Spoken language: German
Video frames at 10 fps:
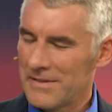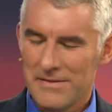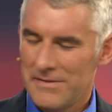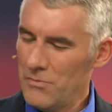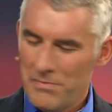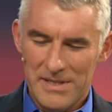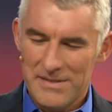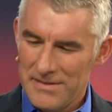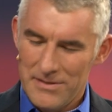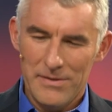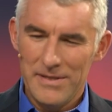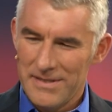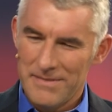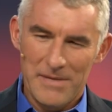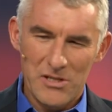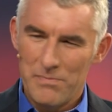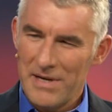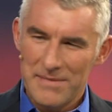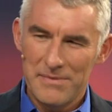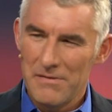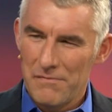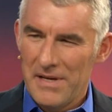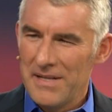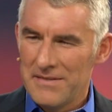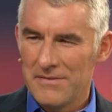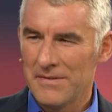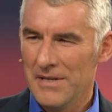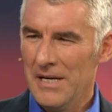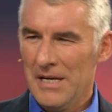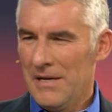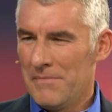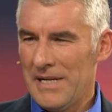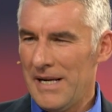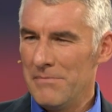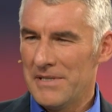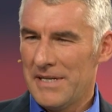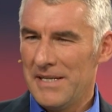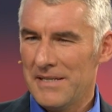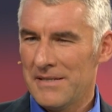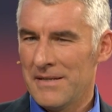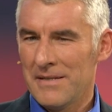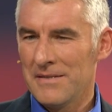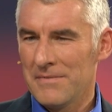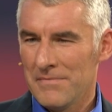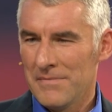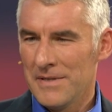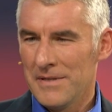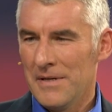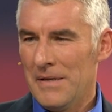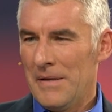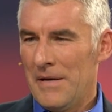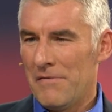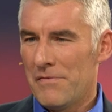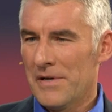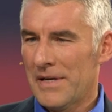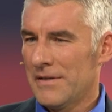ist super, das ist toll, das macht Spaß mit den Fans und mit allen Beteiligten an diesem äh, Erfolg